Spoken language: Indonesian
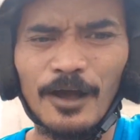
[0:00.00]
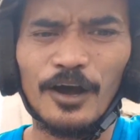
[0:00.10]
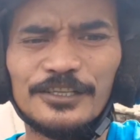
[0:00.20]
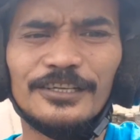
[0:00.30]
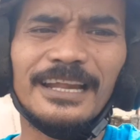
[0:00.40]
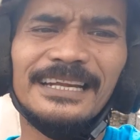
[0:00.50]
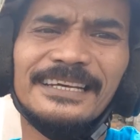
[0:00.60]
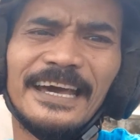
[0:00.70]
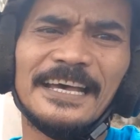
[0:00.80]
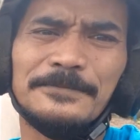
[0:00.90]
Ojo
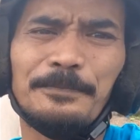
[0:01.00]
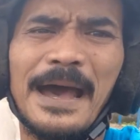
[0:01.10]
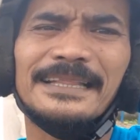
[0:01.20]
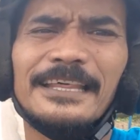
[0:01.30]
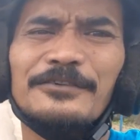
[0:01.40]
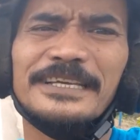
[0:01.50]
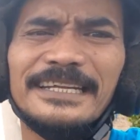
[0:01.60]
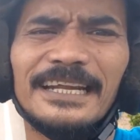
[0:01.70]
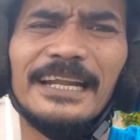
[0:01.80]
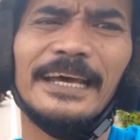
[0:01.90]
lali guys, pantau
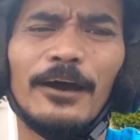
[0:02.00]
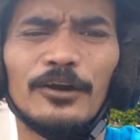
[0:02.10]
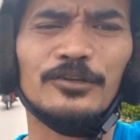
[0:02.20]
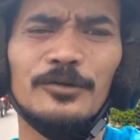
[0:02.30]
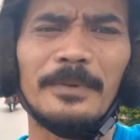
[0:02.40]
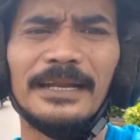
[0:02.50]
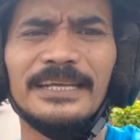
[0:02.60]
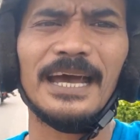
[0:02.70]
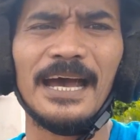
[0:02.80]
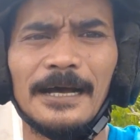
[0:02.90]
channelnya Orgul
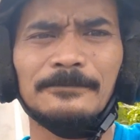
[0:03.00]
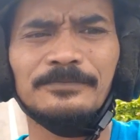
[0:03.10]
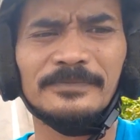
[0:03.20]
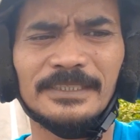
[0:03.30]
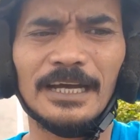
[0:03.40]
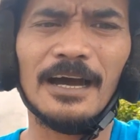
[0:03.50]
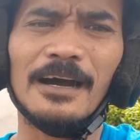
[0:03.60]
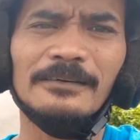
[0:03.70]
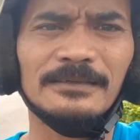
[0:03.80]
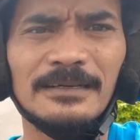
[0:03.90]
Mania.
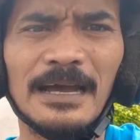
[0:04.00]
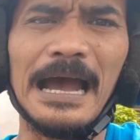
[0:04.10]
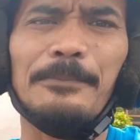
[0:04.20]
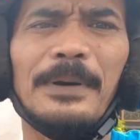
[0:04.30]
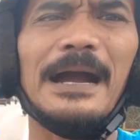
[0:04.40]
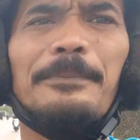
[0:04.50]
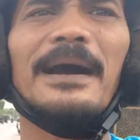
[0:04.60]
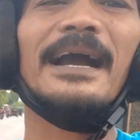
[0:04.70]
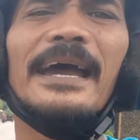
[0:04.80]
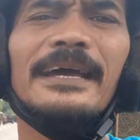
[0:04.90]
Ya,
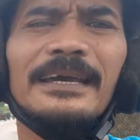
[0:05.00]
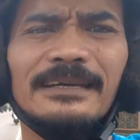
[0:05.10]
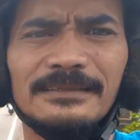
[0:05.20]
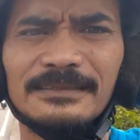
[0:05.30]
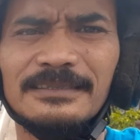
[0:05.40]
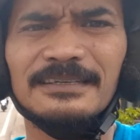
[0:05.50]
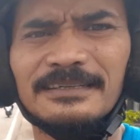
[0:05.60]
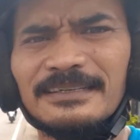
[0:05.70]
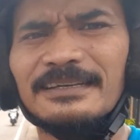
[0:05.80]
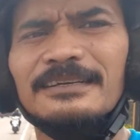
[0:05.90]
abang-abang kae
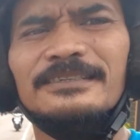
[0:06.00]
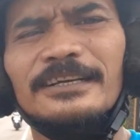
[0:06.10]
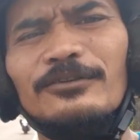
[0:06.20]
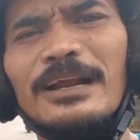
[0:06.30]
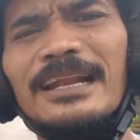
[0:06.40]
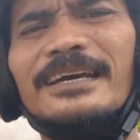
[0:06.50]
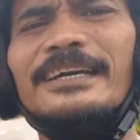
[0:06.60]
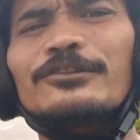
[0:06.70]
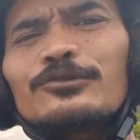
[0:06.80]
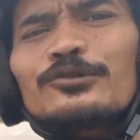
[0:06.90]
sing ora
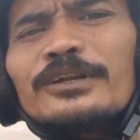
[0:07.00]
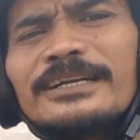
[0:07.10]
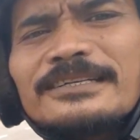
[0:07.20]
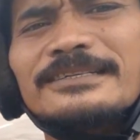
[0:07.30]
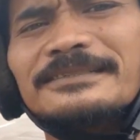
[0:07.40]
legi tutulen.